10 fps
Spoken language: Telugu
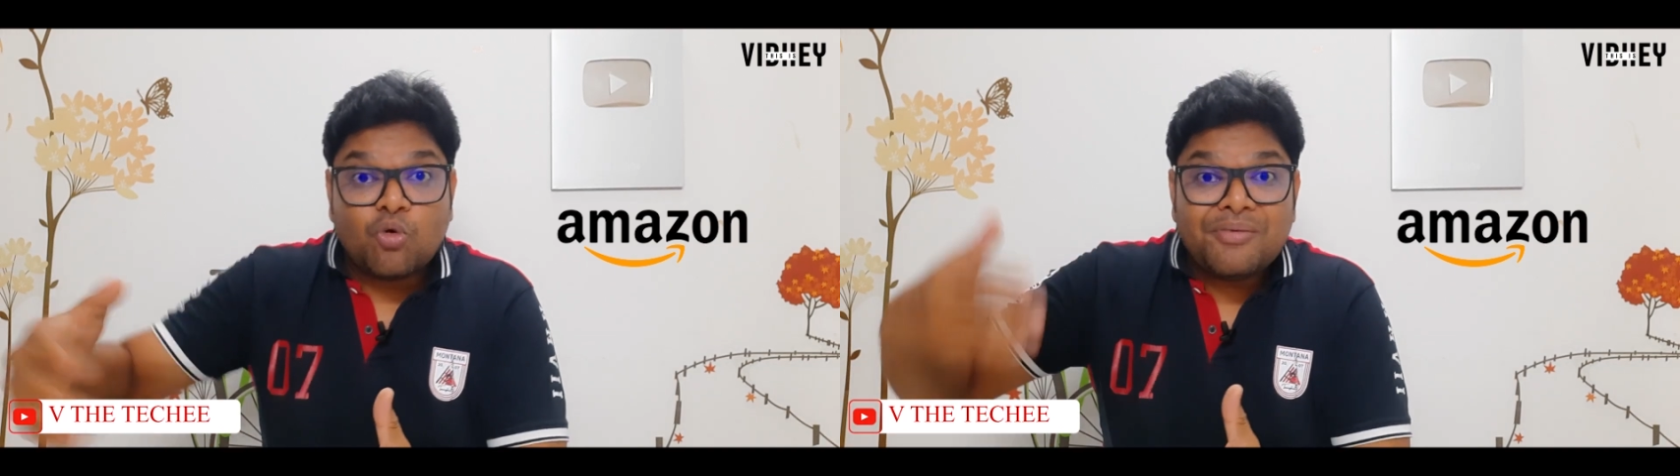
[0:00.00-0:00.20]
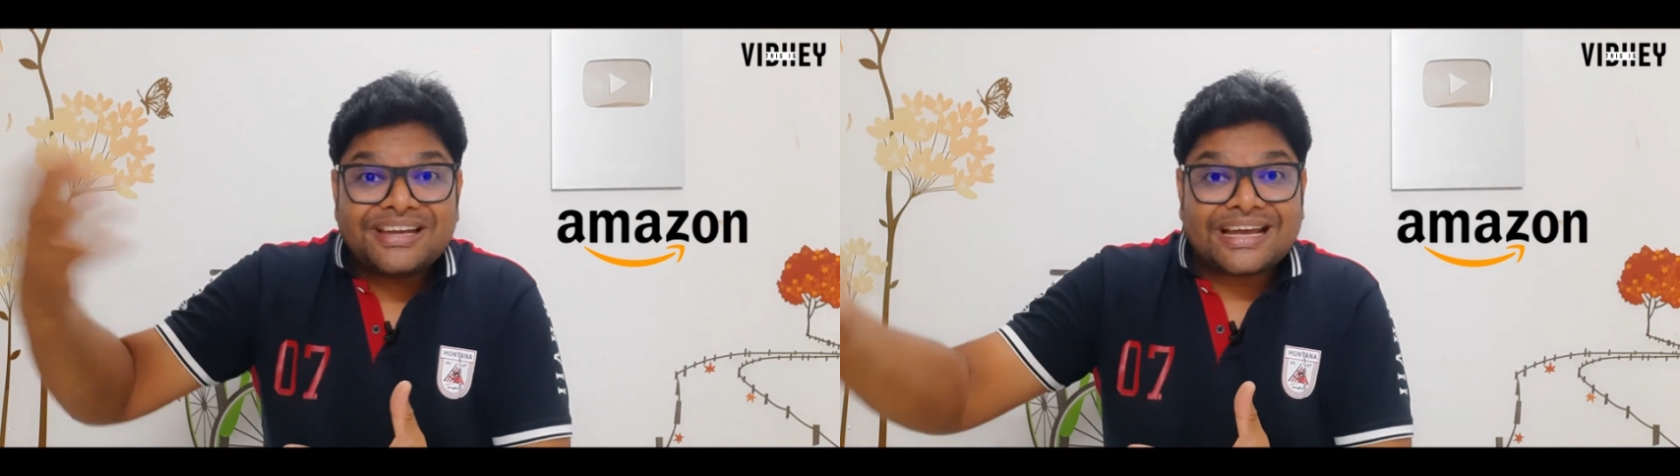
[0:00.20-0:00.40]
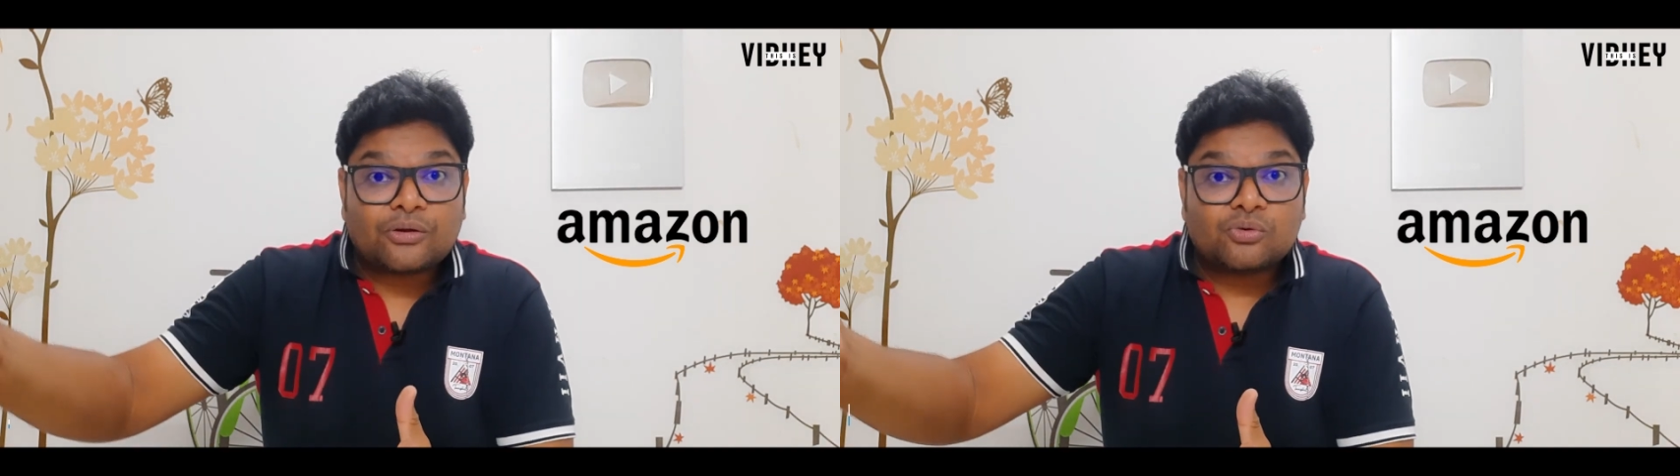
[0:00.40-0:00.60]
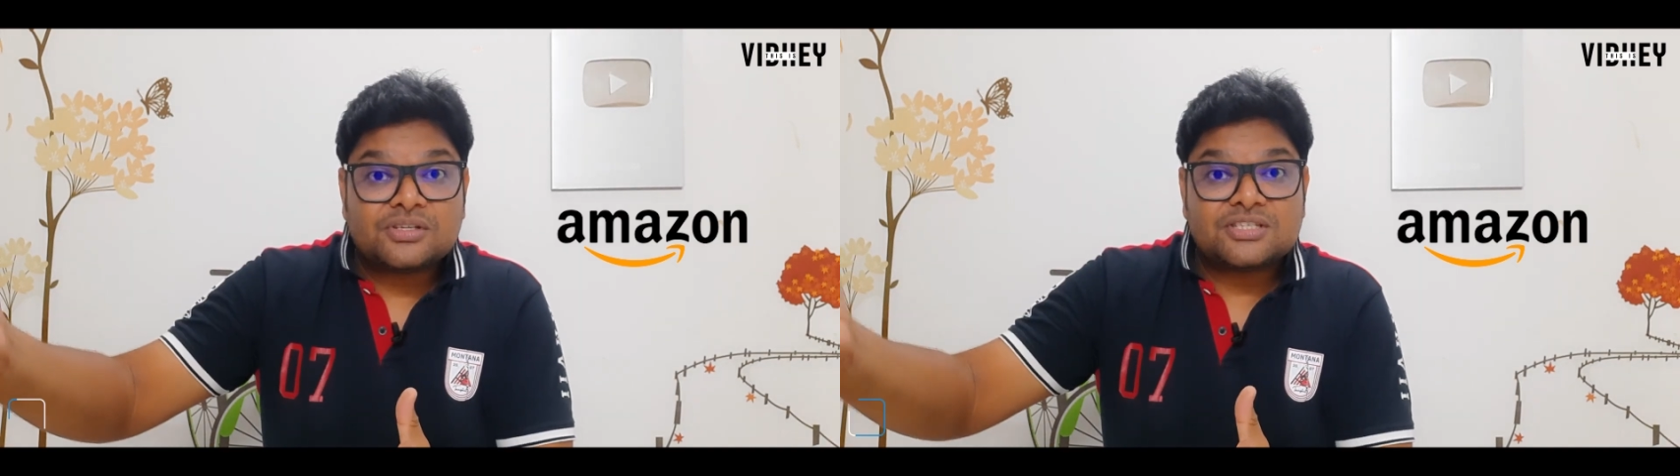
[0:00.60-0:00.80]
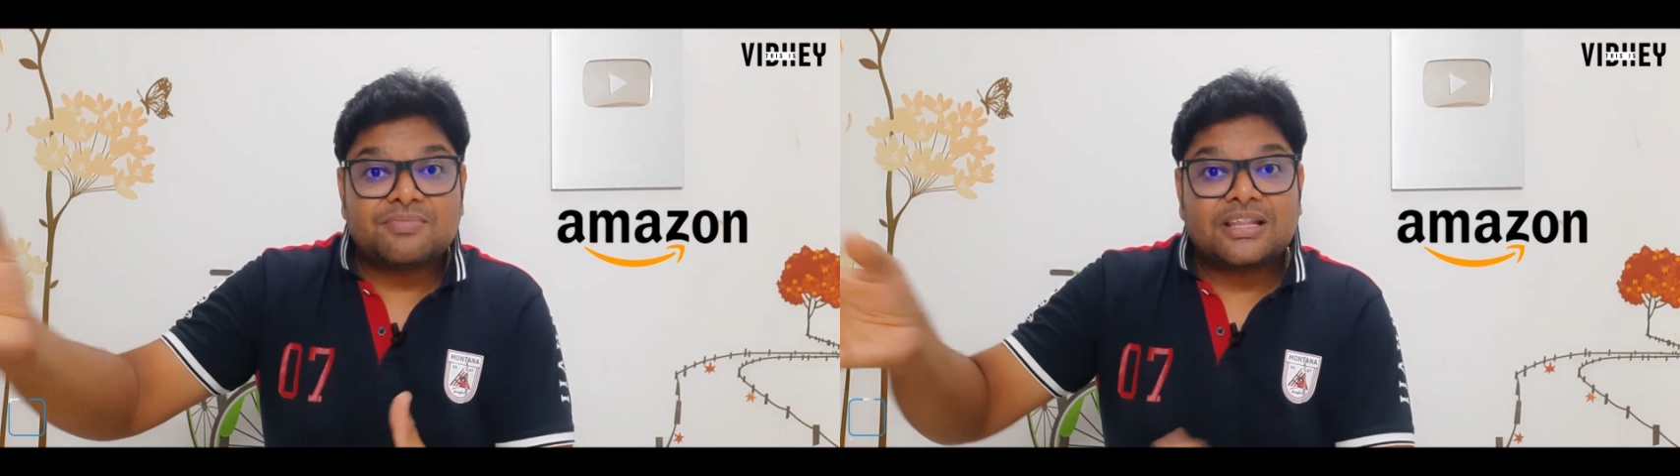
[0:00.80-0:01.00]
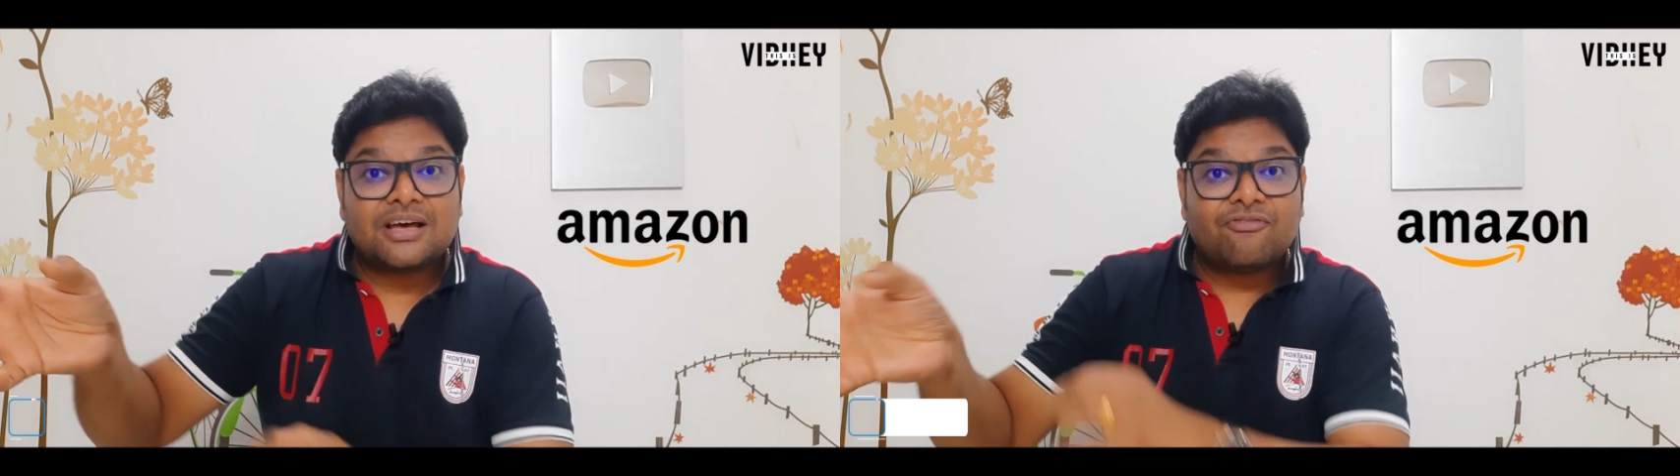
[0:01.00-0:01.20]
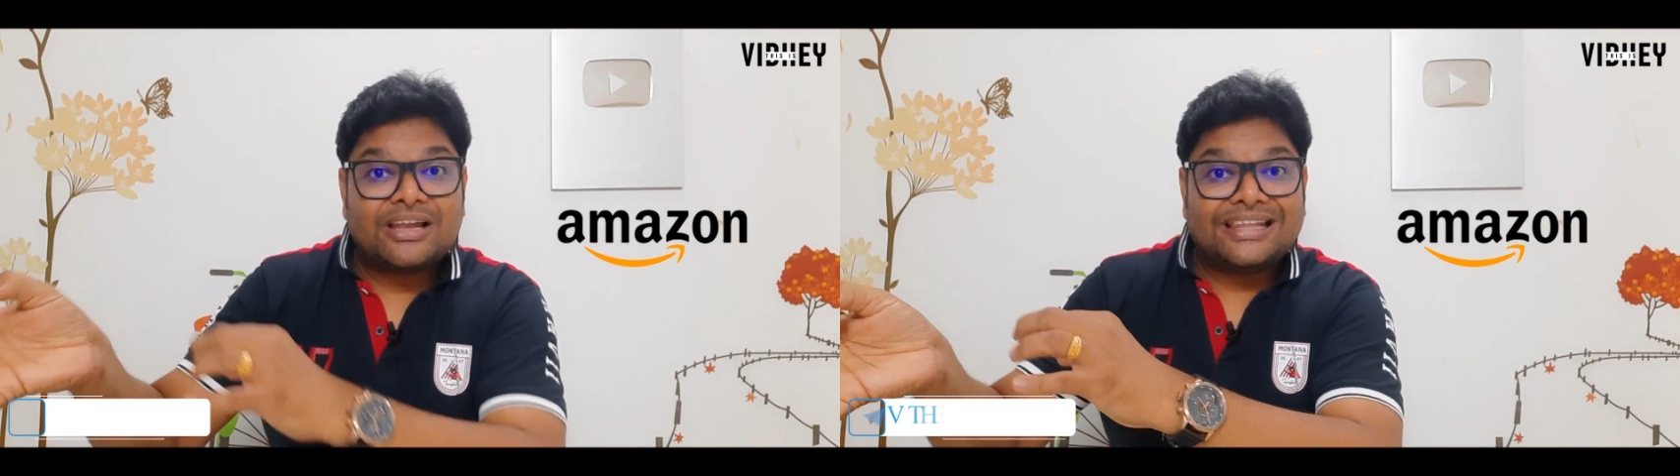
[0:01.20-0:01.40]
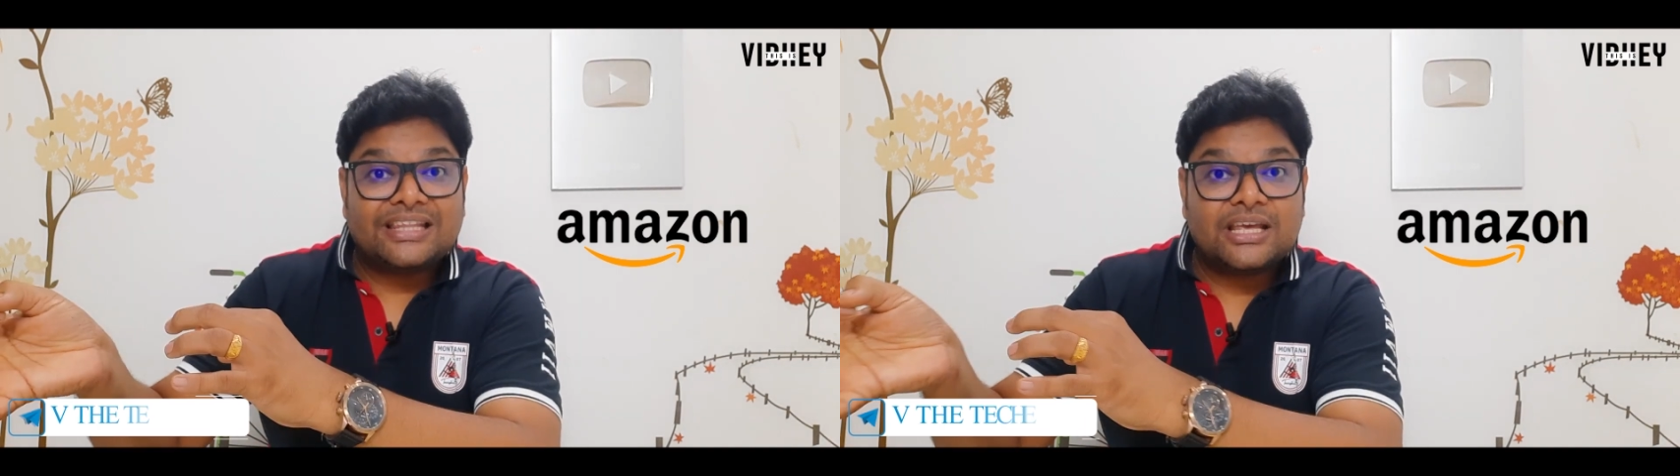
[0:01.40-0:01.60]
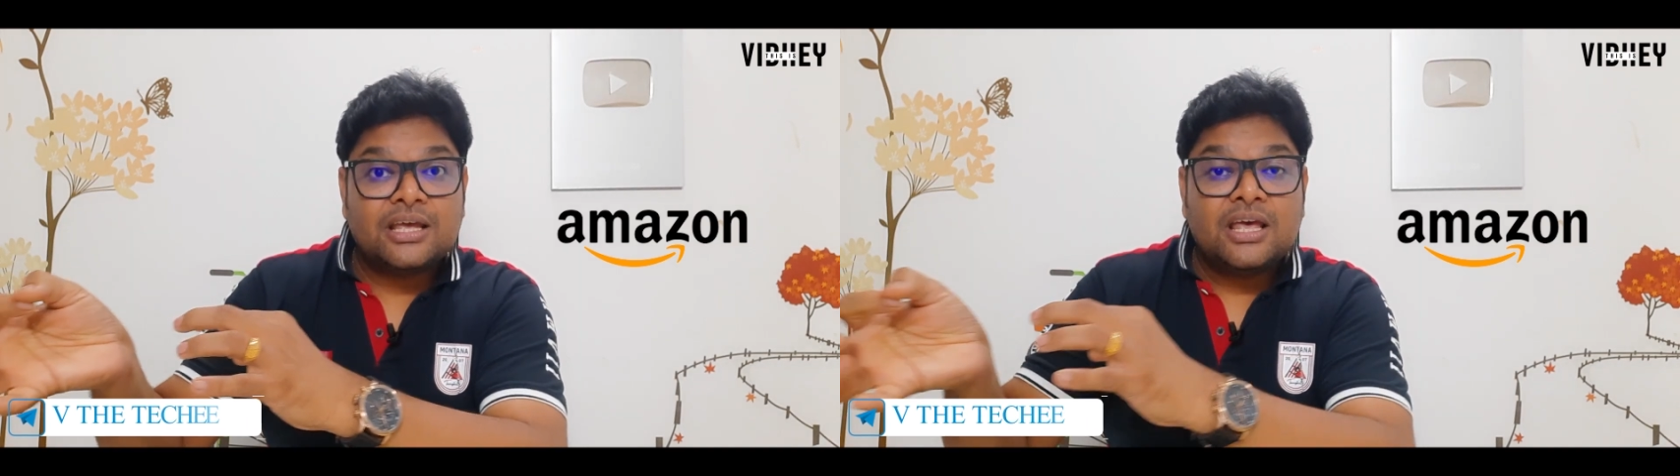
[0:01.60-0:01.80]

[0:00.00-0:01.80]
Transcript: బూమింగ్ టెక్నాలజీస్ మీద వాళ్ళైతే